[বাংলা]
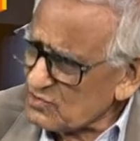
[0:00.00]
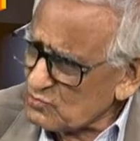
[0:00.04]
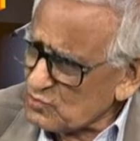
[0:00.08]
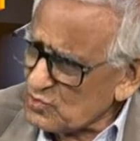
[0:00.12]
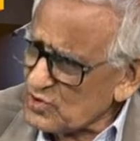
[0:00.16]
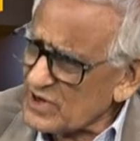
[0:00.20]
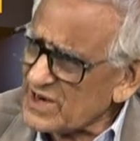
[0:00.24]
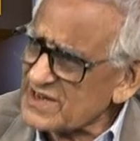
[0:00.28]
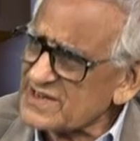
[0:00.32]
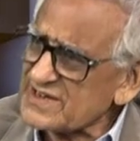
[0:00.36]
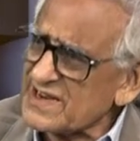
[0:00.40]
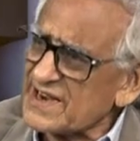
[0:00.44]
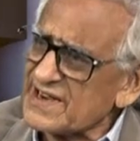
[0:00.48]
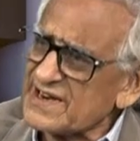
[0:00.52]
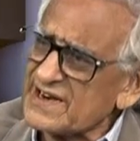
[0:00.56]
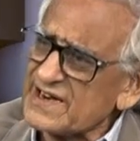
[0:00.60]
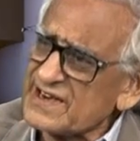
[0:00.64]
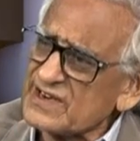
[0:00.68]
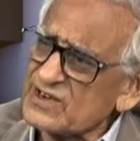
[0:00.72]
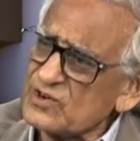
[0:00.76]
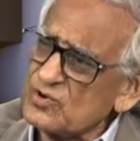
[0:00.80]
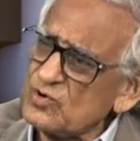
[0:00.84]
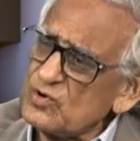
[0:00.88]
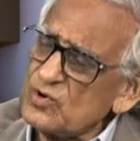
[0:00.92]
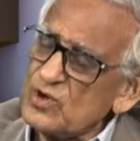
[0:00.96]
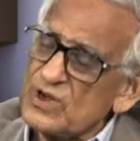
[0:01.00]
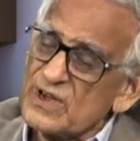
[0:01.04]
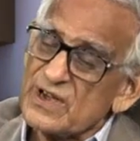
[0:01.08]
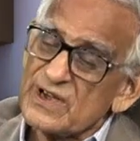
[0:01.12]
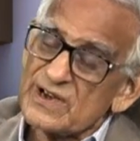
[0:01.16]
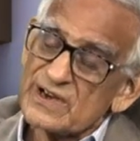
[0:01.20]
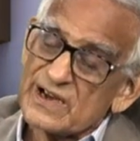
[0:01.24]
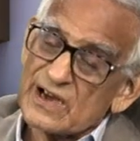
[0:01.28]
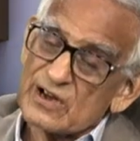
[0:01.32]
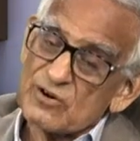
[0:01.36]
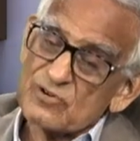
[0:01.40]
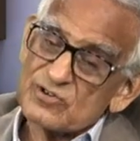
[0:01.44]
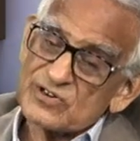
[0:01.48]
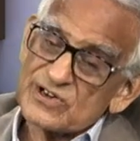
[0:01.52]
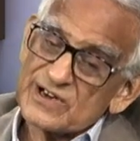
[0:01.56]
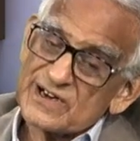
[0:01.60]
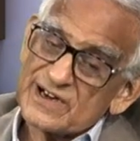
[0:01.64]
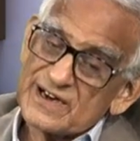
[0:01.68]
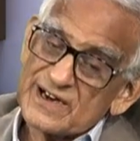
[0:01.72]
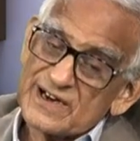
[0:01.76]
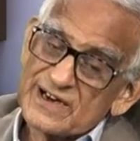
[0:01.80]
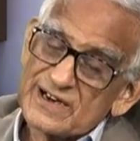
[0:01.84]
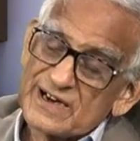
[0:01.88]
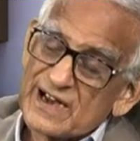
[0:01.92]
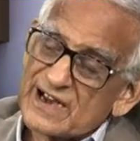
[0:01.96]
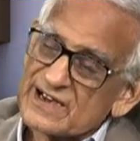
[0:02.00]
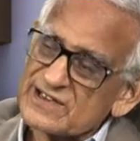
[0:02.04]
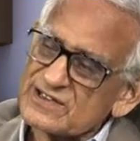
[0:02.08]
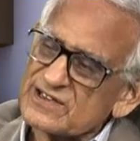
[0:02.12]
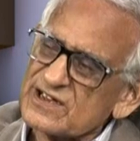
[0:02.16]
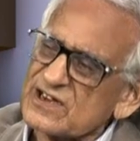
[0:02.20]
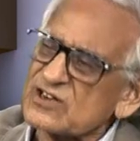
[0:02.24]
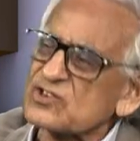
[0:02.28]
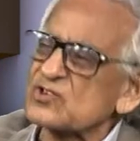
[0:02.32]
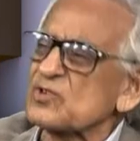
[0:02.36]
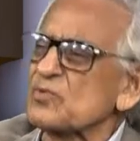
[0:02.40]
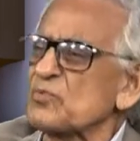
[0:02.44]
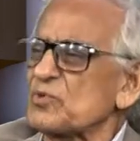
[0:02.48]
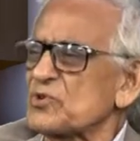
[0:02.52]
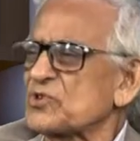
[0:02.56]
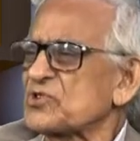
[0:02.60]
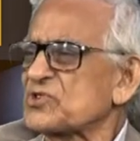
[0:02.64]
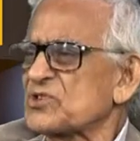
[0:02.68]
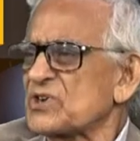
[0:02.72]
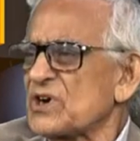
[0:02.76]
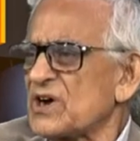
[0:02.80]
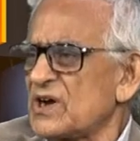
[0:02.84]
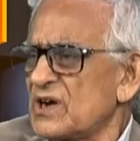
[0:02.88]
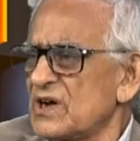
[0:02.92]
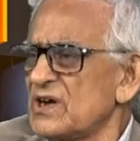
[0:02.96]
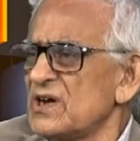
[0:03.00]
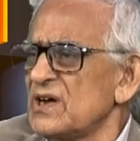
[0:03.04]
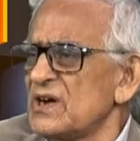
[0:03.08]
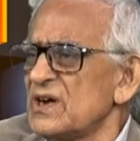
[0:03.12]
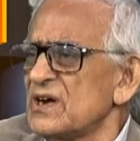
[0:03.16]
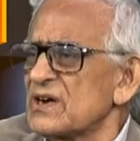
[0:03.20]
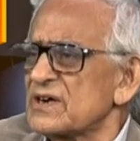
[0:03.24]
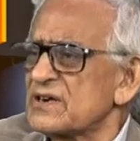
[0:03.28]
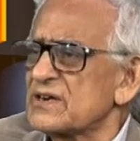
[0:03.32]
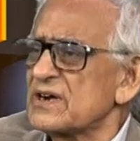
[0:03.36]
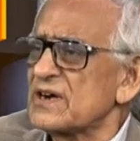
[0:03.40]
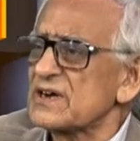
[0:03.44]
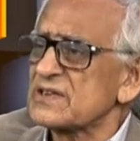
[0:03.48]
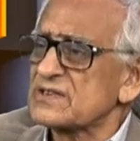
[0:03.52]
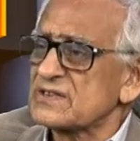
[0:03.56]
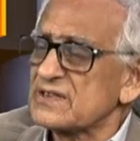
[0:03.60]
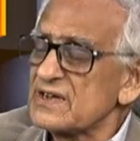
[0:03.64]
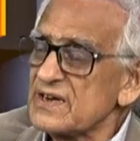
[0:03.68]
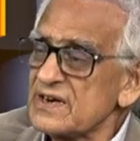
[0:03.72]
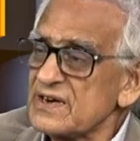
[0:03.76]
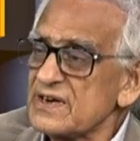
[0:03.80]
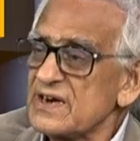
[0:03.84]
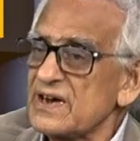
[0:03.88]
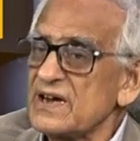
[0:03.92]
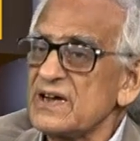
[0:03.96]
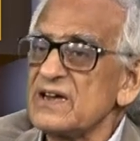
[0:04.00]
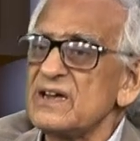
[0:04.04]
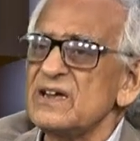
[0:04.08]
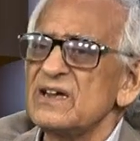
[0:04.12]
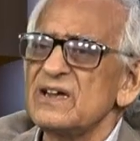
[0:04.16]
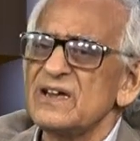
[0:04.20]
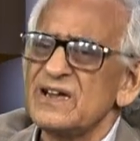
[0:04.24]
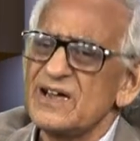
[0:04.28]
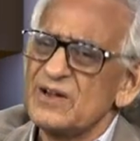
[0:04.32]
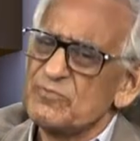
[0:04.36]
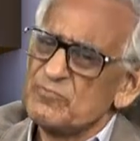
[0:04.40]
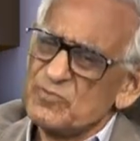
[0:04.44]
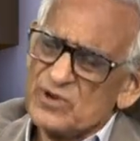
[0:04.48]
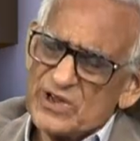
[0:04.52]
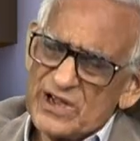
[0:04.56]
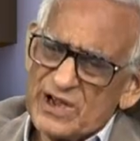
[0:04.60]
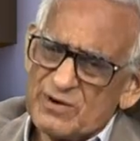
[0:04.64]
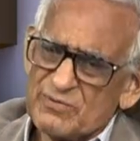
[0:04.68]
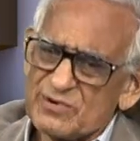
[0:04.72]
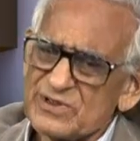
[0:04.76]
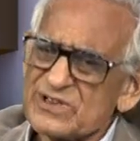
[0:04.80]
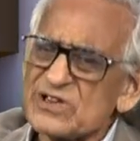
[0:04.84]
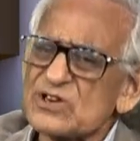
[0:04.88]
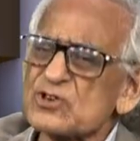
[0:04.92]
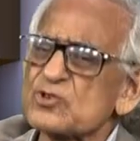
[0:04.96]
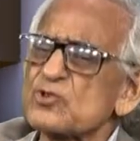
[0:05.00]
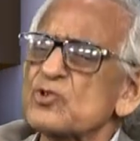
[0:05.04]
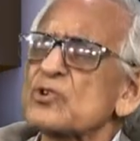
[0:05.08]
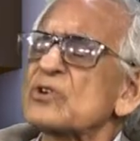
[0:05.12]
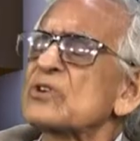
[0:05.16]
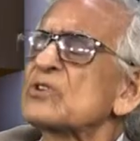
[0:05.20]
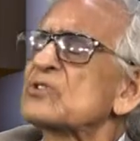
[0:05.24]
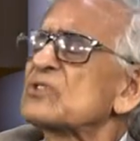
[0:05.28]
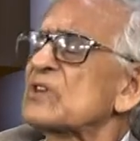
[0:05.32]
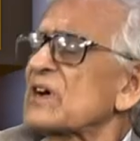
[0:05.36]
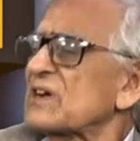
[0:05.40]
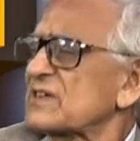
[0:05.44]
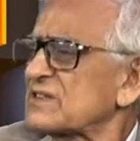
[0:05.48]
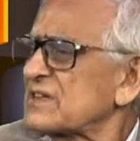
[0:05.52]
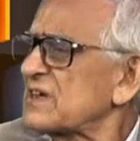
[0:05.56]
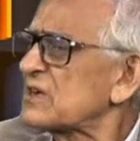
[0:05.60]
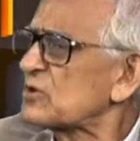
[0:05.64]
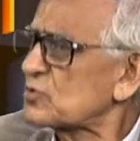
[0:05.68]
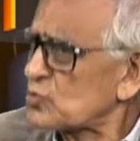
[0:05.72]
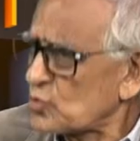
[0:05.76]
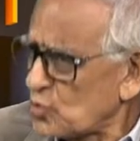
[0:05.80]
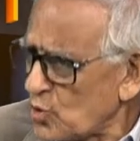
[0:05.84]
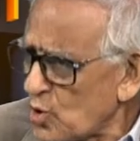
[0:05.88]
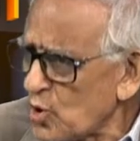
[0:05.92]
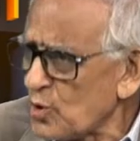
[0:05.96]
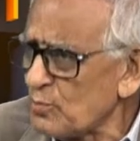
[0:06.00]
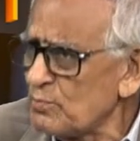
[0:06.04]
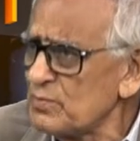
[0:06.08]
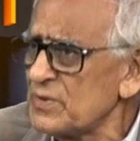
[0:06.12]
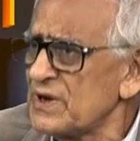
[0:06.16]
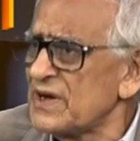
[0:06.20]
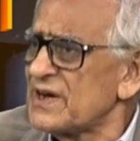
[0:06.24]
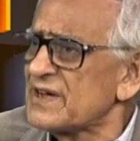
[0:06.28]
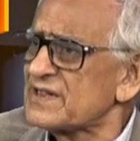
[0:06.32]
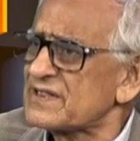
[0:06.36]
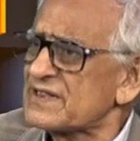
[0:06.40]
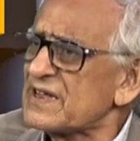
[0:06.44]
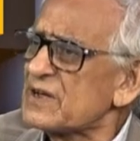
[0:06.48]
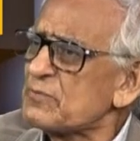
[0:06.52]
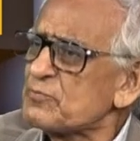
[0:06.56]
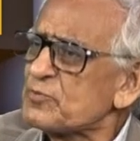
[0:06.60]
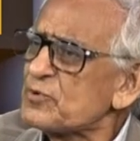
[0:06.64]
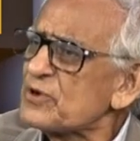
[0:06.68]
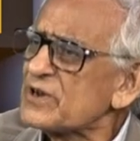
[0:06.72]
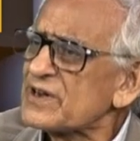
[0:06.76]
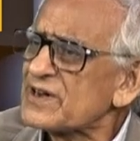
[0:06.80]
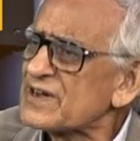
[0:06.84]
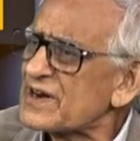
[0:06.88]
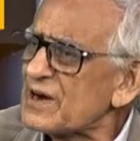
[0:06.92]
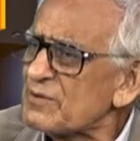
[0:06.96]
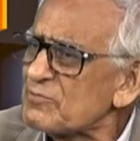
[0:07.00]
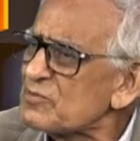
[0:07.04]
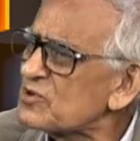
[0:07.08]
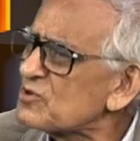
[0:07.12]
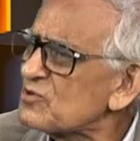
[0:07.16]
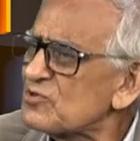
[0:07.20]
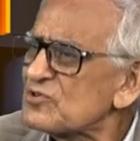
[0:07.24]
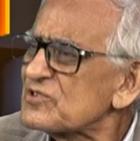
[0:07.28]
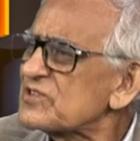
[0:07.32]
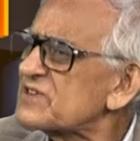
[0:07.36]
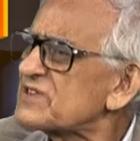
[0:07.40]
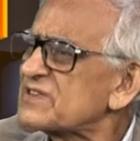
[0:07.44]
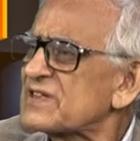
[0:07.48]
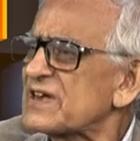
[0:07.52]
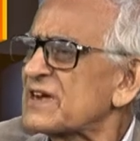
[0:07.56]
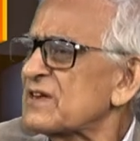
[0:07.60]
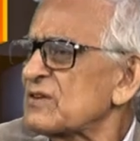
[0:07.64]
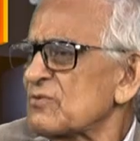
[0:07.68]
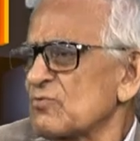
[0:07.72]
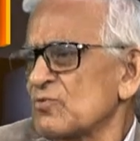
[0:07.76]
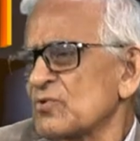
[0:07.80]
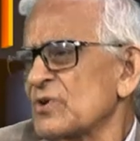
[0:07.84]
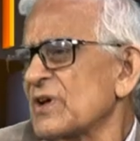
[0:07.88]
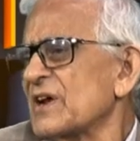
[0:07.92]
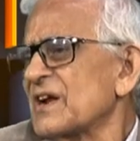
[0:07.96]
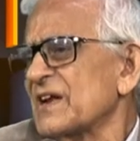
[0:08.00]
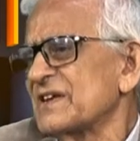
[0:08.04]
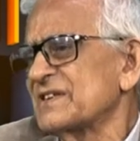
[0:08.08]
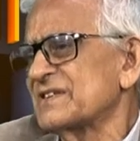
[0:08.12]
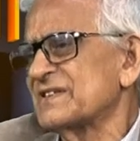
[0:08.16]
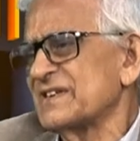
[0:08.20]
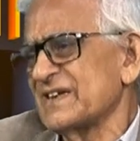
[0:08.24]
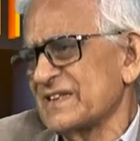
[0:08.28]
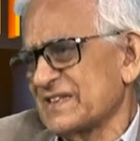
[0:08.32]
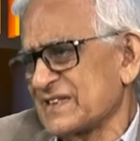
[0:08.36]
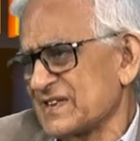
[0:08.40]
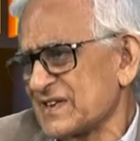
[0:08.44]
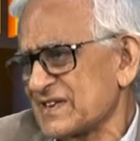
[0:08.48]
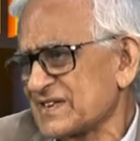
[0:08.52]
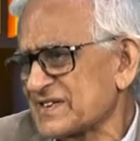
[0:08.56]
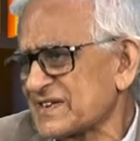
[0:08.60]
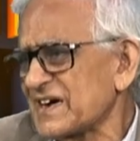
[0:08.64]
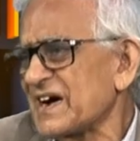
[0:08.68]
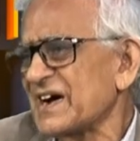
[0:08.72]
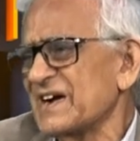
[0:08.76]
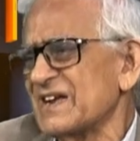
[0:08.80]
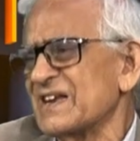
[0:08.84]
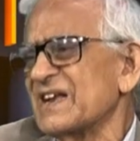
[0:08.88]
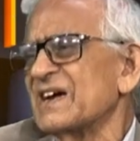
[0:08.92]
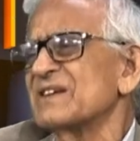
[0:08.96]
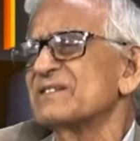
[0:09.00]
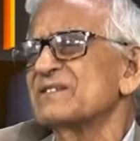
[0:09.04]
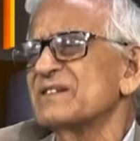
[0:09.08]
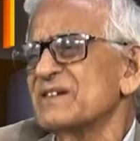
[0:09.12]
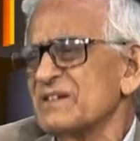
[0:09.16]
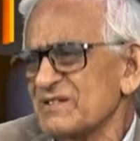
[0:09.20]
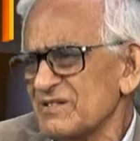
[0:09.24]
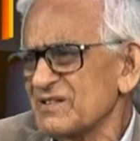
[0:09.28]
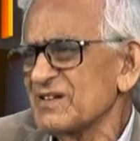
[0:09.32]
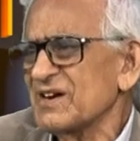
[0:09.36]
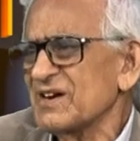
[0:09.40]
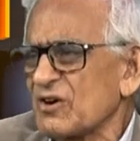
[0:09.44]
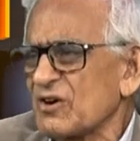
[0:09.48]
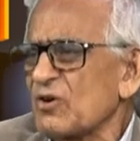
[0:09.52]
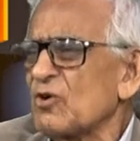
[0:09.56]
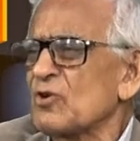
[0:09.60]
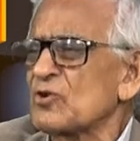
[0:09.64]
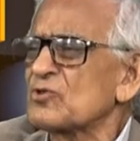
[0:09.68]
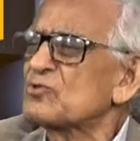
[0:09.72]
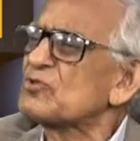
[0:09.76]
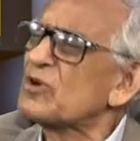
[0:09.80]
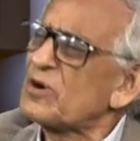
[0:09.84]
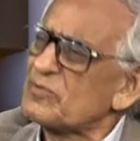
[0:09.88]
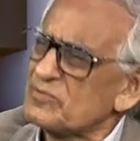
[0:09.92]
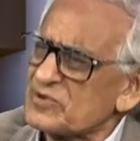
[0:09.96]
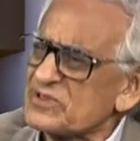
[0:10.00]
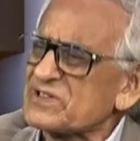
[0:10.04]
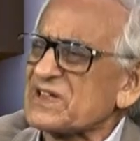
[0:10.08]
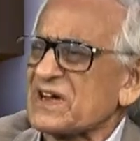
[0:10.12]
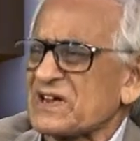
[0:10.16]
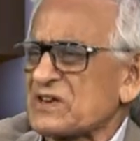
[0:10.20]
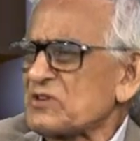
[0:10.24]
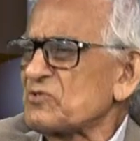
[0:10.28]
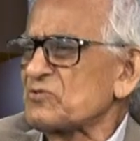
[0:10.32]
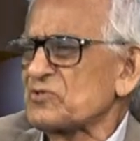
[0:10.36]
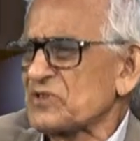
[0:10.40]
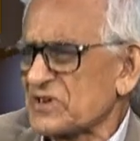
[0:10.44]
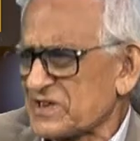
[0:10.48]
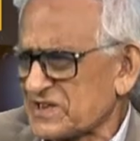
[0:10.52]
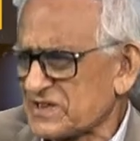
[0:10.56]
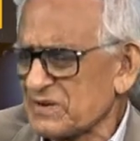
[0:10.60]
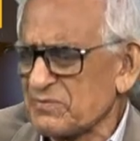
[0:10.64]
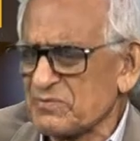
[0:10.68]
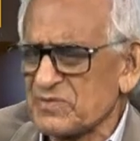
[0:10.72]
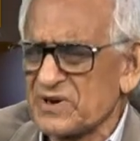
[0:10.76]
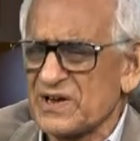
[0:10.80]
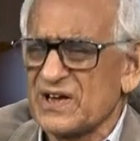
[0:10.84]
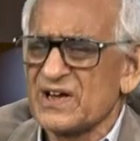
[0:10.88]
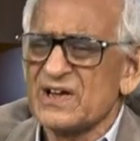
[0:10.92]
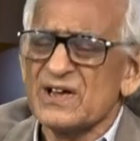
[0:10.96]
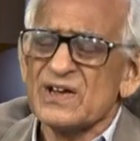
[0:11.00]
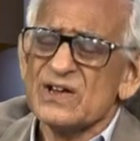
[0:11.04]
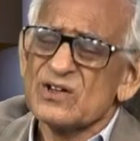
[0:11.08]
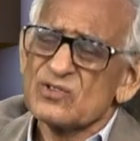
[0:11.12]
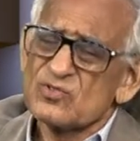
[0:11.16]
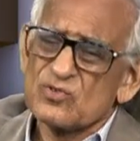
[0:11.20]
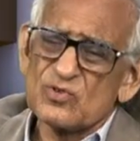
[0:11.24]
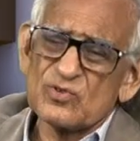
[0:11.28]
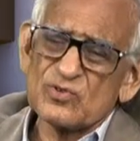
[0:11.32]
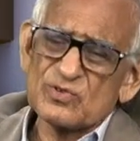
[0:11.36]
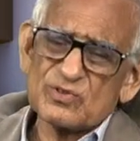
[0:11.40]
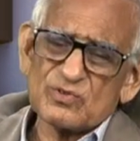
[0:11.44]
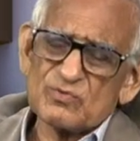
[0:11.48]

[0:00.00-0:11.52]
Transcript: করা যায় না কেন কারণ সেখানে ডাক্তার ডাক্তার সমস্যা ডাক্তাররা এমনি আমাদের সঙ্গে ডাক্তার কম তারপরে গ্রামেগঞ্জে তারা ওনারা যেতে চায় না যে হয়তো আমি থাকলেও যেতাম না তো